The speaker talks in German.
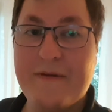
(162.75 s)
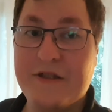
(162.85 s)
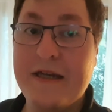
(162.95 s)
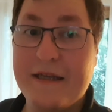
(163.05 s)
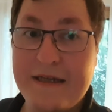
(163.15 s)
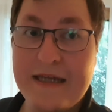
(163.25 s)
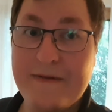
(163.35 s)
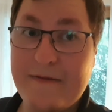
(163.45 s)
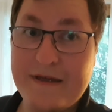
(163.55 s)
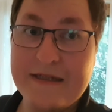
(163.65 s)
Wahrscheinlich nicht,
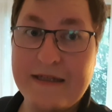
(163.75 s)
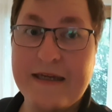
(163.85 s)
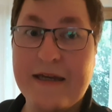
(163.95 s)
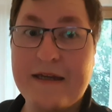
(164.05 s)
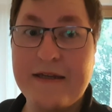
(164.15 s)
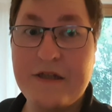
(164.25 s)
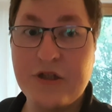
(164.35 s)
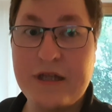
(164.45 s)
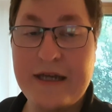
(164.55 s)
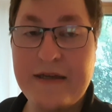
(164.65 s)
weil wie gesagt, ich kann gerade nicht
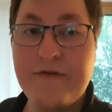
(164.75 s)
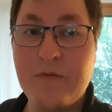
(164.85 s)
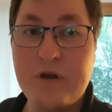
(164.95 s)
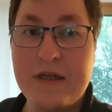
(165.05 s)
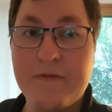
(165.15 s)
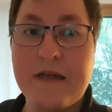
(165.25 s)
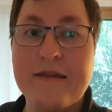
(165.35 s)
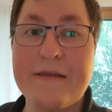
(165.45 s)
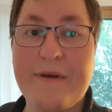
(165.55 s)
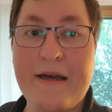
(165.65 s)
schneiden. Vermutlich wird da
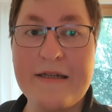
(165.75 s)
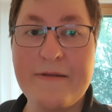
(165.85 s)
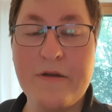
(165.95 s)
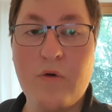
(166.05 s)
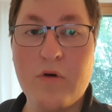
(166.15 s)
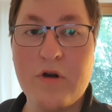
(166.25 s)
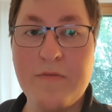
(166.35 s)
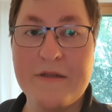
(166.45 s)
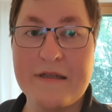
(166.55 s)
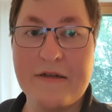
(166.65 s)
ein separates Video
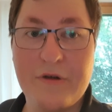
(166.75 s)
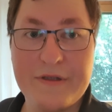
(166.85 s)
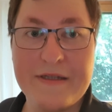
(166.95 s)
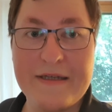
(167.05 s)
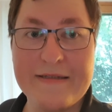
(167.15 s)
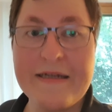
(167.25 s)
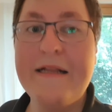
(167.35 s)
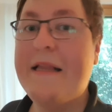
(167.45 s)
hochkommen, das dann kürzer ist.